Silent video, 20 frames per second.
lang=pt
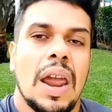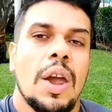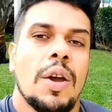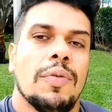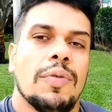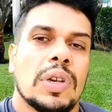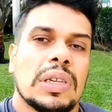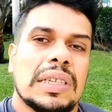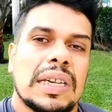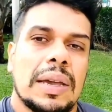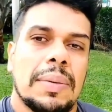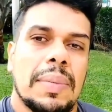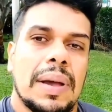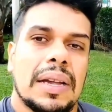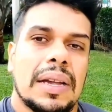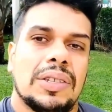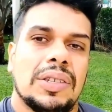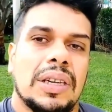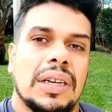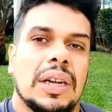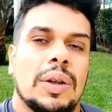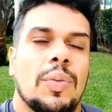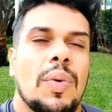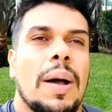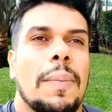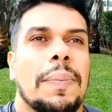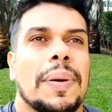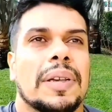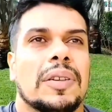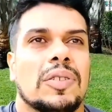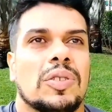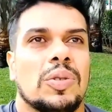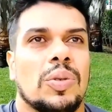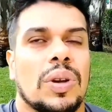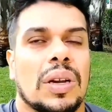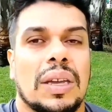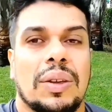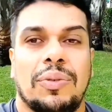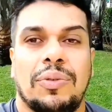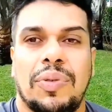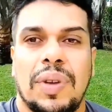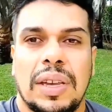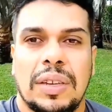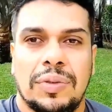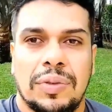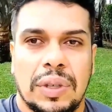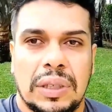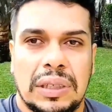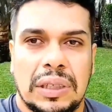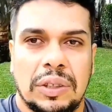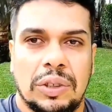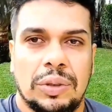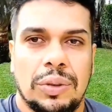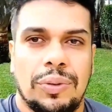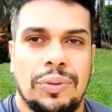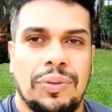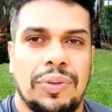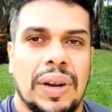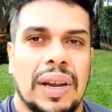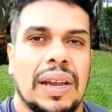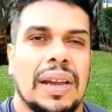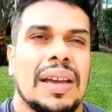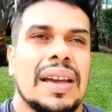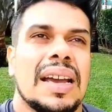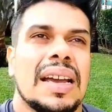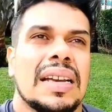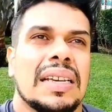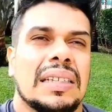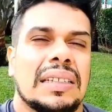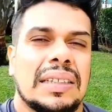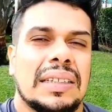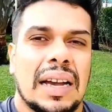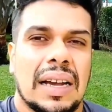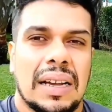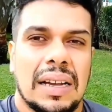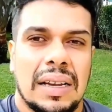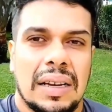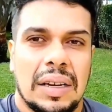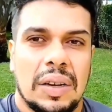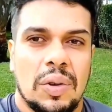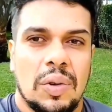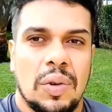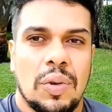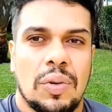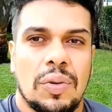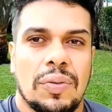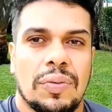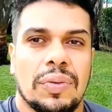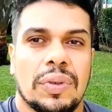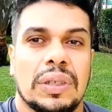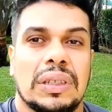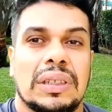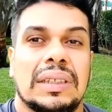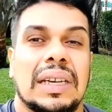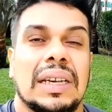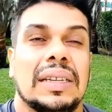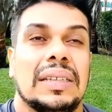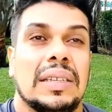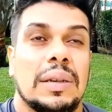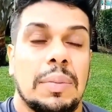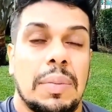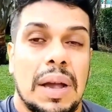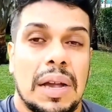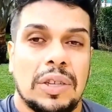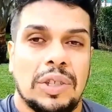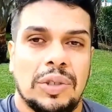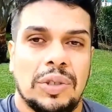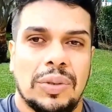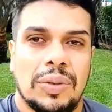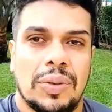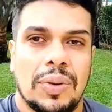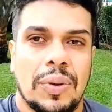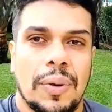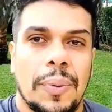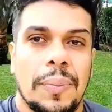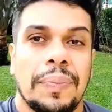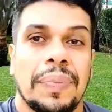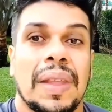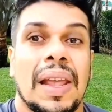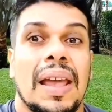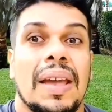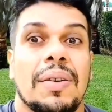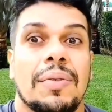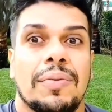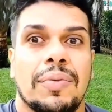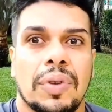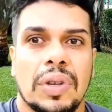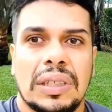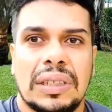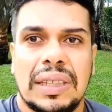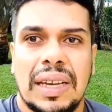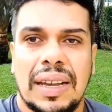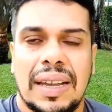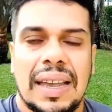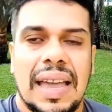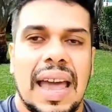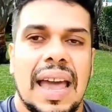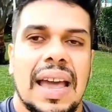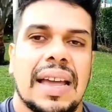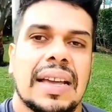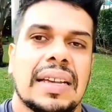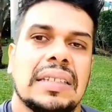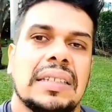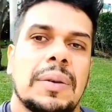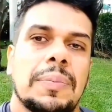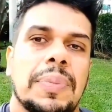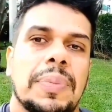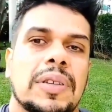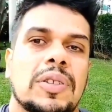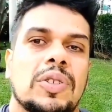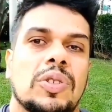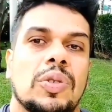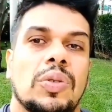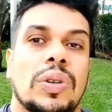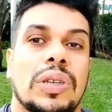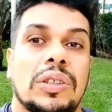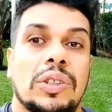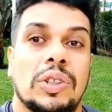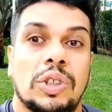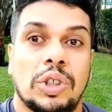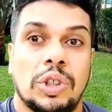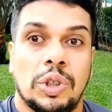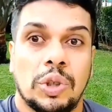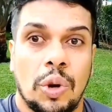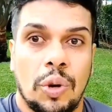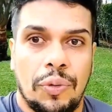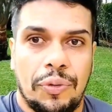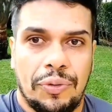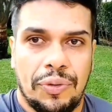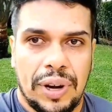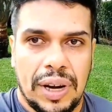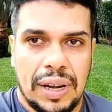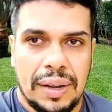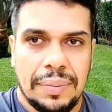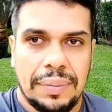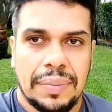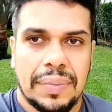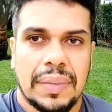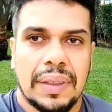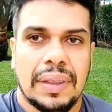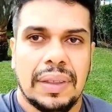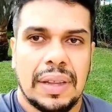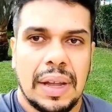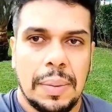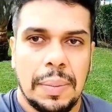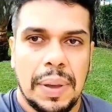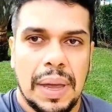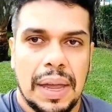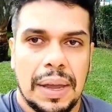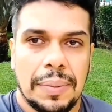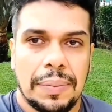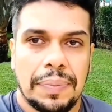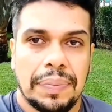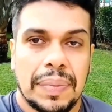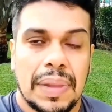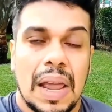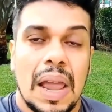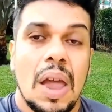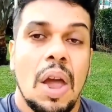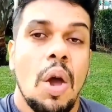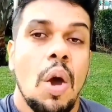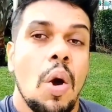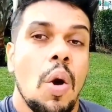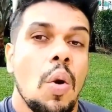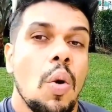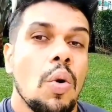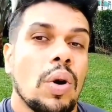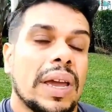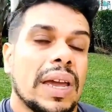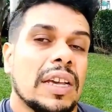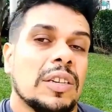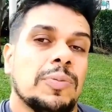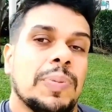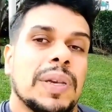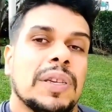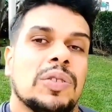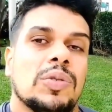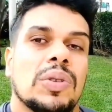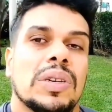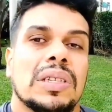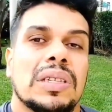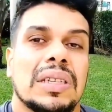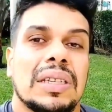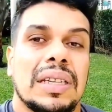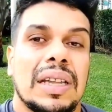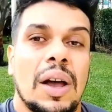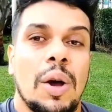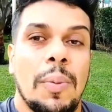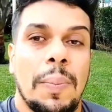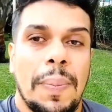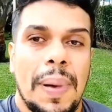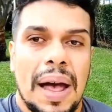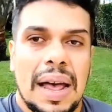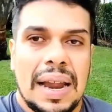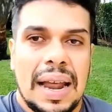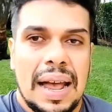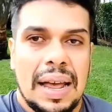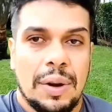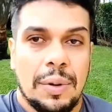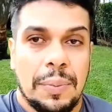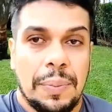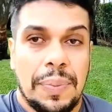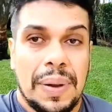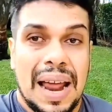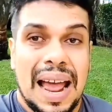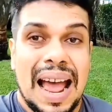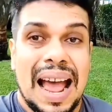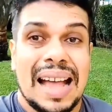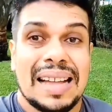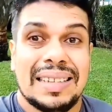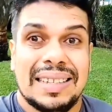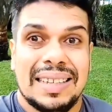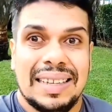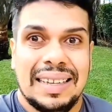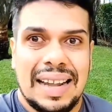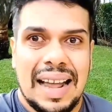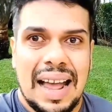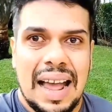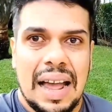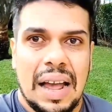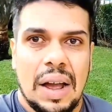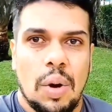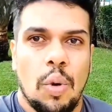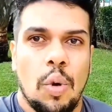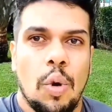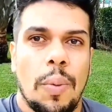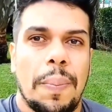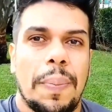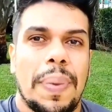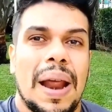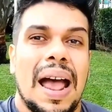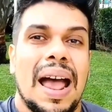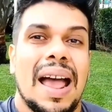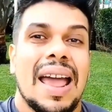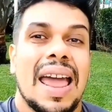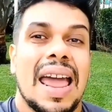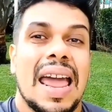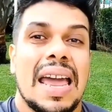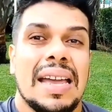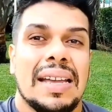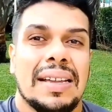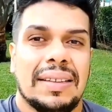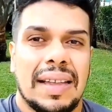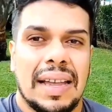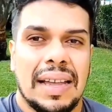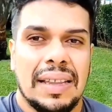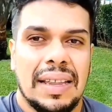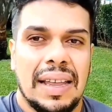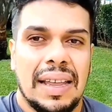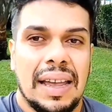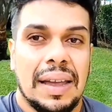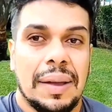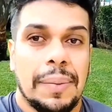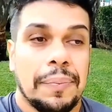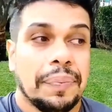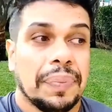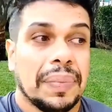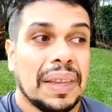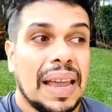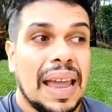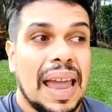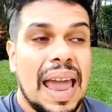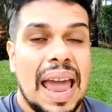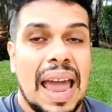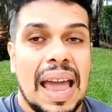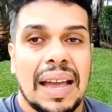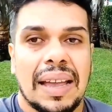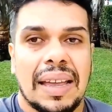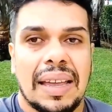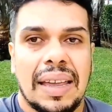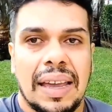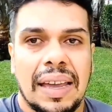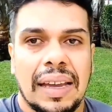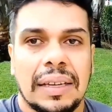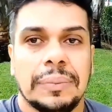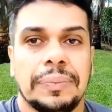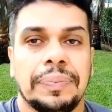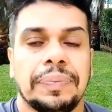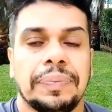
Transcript: Você imagina uma pessoa que fez você sofrer, sacaneou com você, te machucou. Você quer que essa pessoa sofra também. O que as pessoas não pararam para atinar ou para entender é que